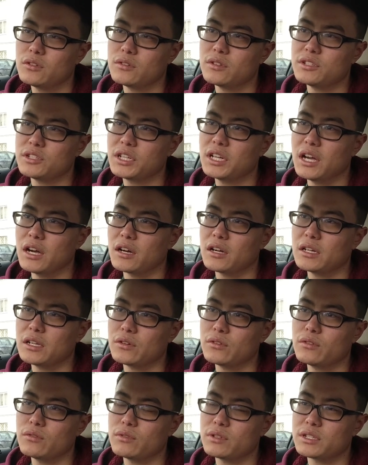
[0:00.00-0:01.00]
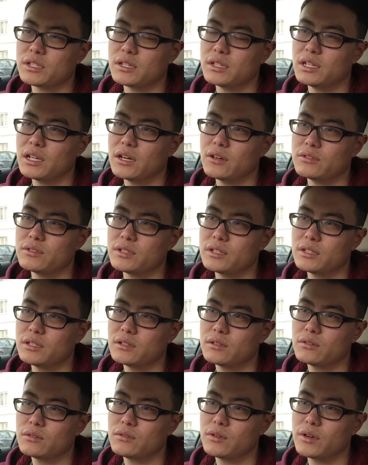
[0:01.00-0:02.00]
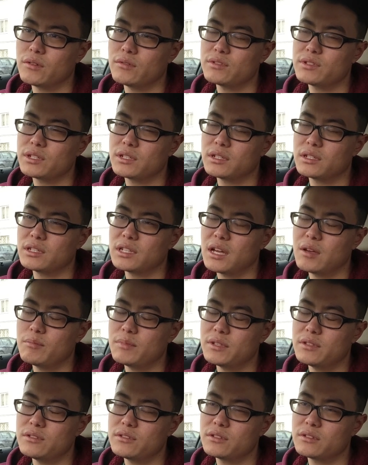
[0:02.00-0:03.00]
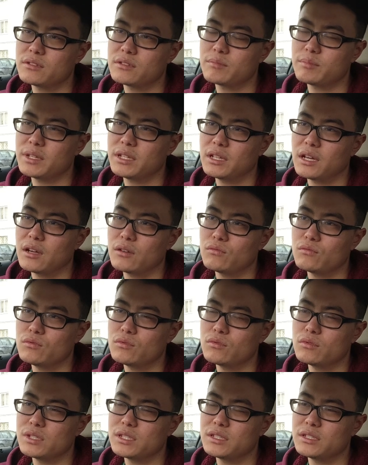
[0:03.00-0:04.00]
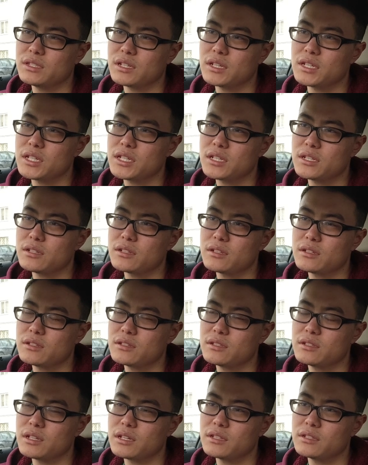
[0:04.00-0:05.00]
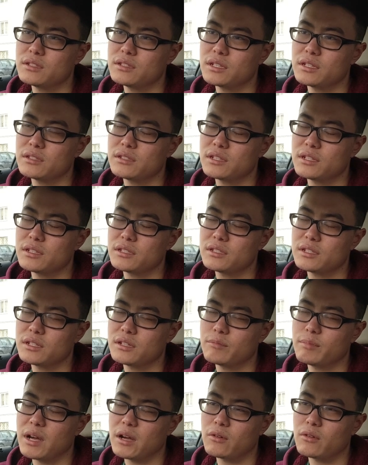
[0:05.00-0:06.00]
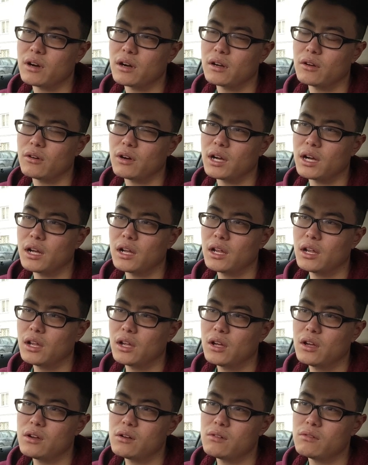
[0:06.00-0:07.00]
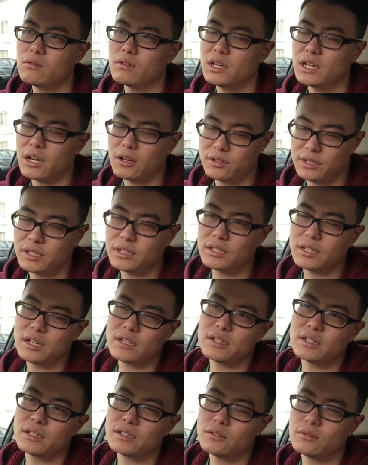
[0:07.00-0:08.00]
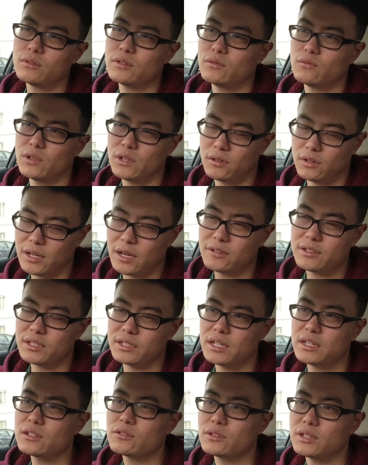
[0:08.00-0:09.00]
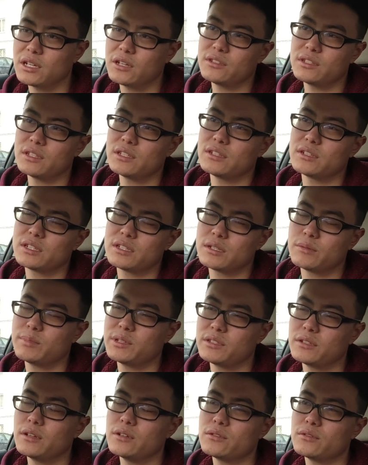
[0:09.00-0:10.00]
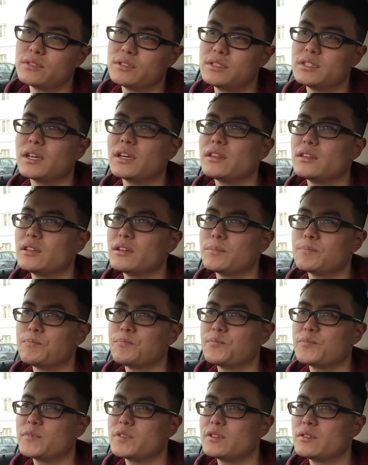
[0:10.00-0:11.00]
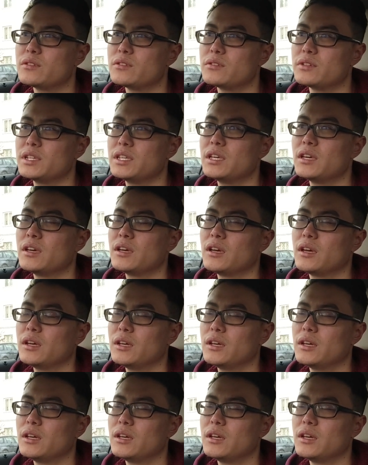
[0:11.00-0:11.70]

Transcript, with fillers: 所以这两个领域我是很了解的。关于这个难民、政治避难、无国籍人士这这这这个板块的话，我了解的，但是我我有了解，但是我了解的是比较有限的。所以，